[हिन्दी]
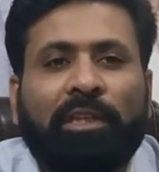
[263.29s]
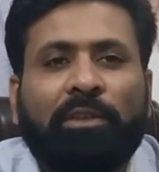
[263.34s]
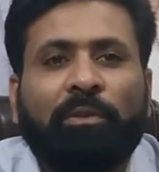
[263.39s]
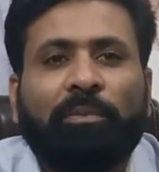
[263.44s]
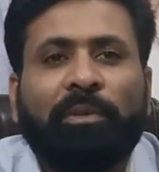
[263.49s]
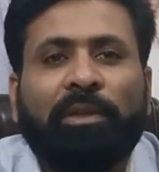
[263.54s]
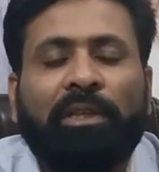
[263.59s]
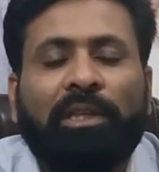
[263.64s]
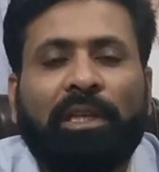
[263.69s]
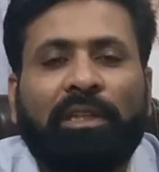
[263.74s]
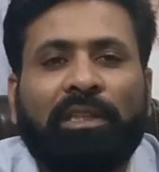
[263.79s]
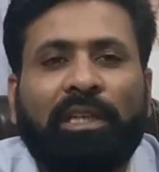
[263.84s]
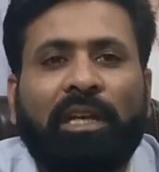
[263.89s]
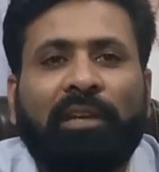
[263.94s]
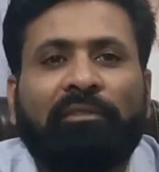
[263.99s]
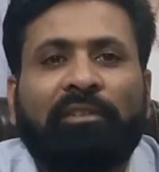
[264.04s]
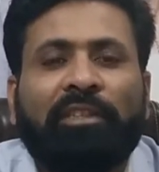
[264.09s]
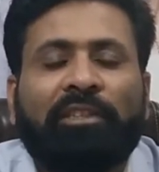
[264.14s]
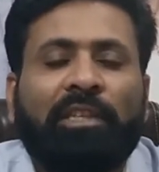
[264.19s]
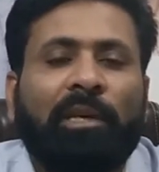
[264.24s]
है तो फिर आता
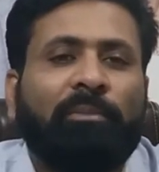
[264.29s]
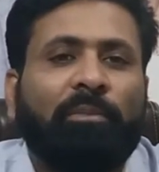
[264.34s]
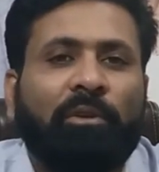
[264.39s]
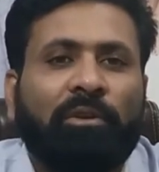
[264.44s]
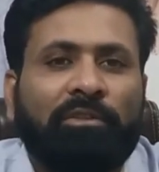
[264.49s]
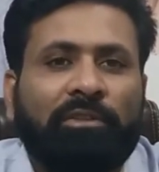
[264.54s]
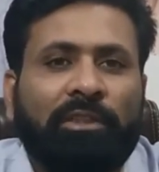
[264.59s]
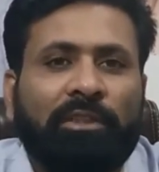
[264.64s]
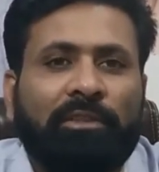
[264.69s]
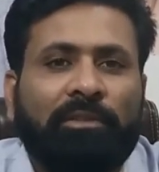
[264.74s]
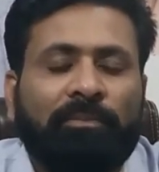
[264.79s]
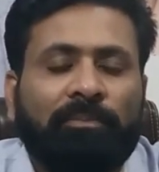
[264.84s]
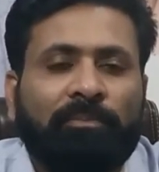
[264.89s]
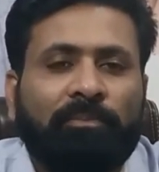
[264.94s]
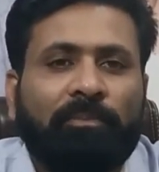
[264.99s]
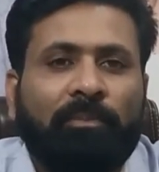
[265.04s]
है वीज़ा प्रोसेस